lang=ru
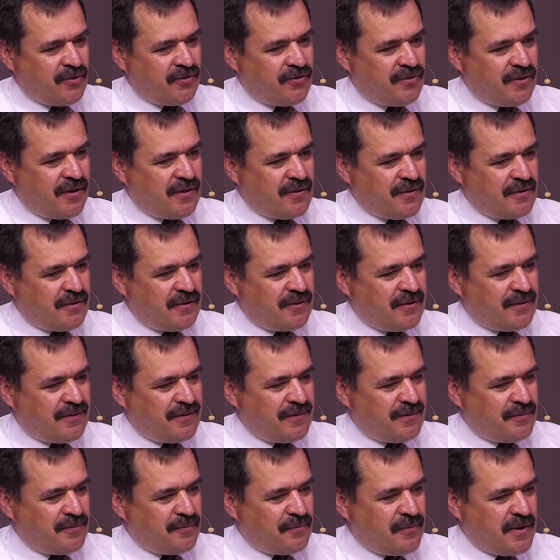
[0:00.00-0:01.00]
то есть
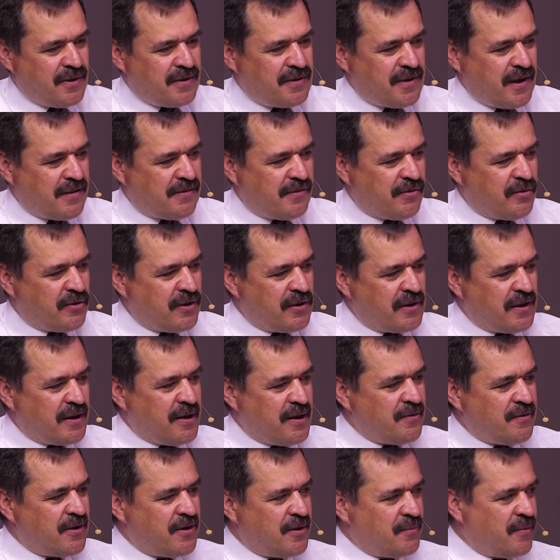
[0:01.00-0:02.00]
мы сейчас сегодня не
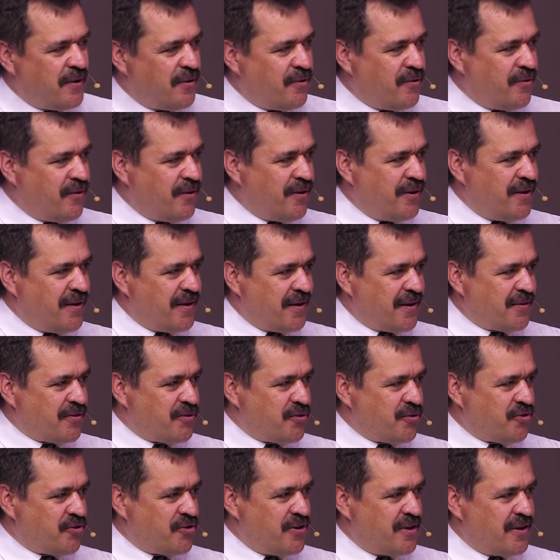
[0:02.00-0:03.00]
говорим о
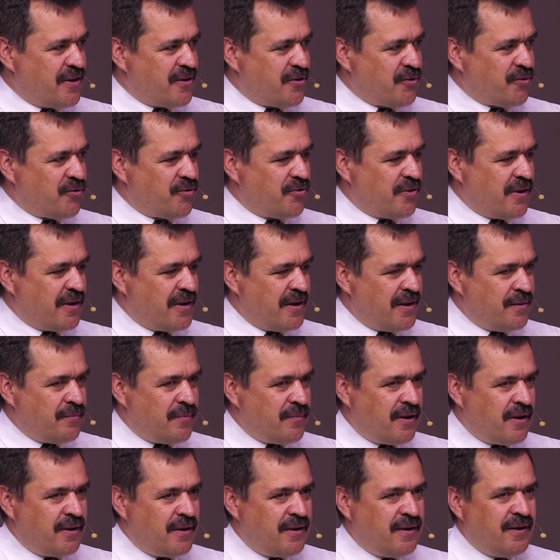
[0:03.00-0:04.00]
разрушении
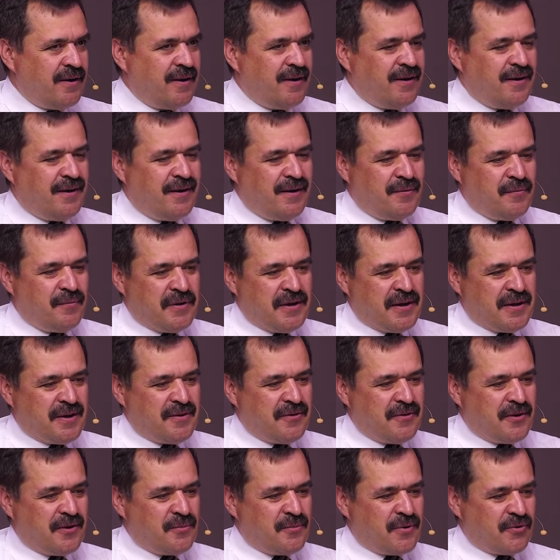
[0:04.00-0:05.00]
Иерусалима, а мы не
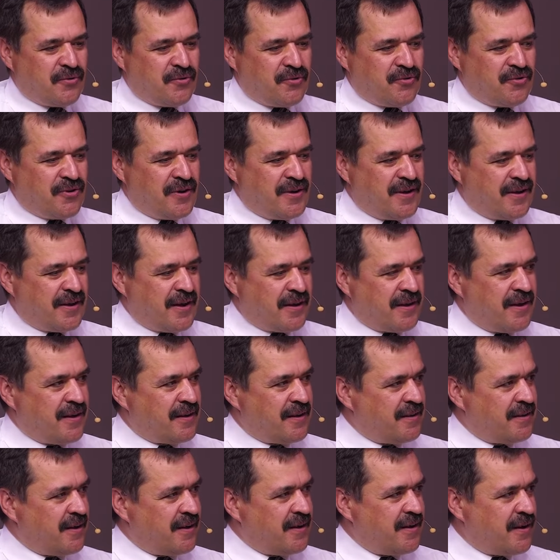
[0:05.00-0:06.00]
говорим о разрушении
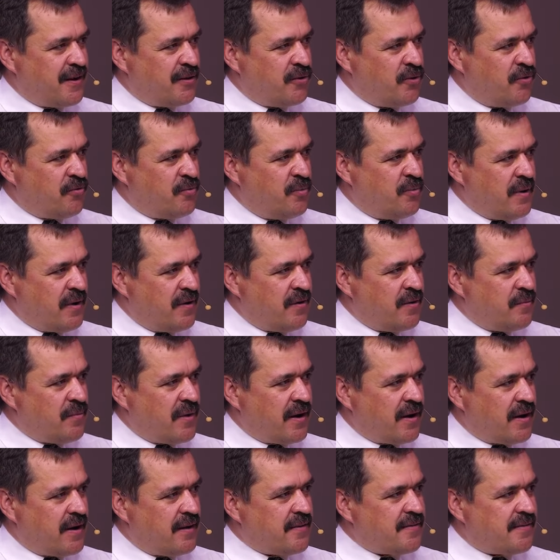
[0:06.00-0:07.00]
каких-то городов, мы
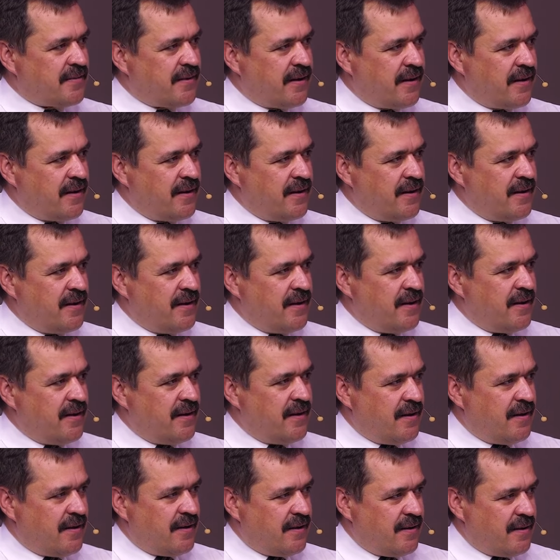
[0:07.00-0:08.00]
говорим о конце
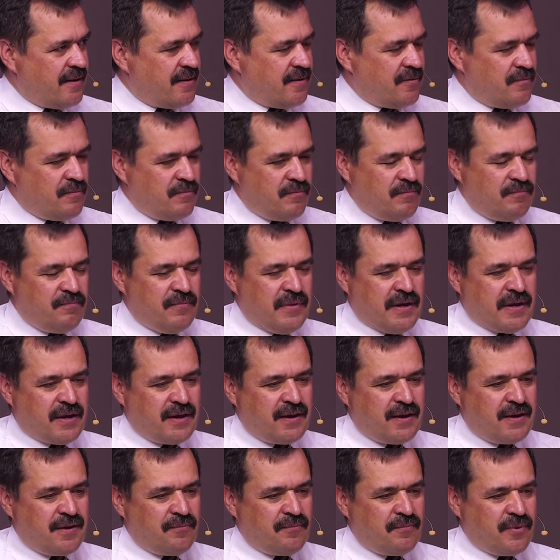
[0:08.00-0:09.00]

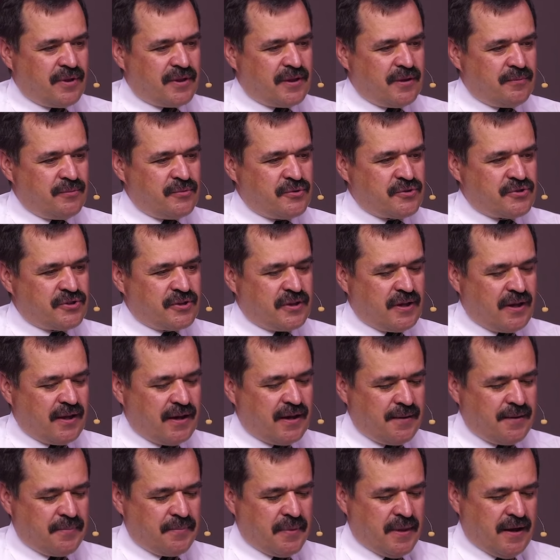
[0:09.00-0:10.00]
мира, потому
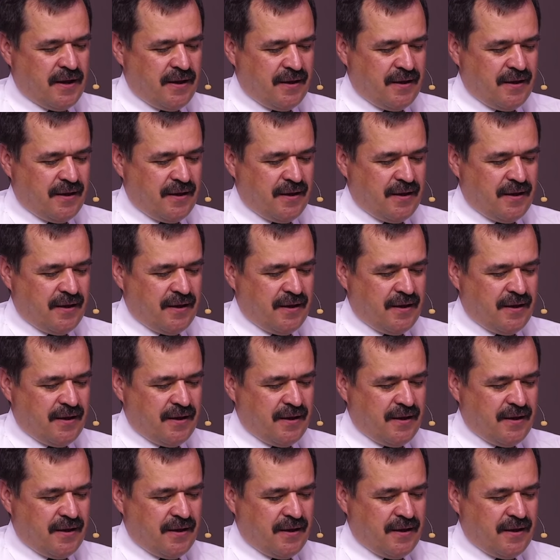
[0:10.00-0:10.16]
что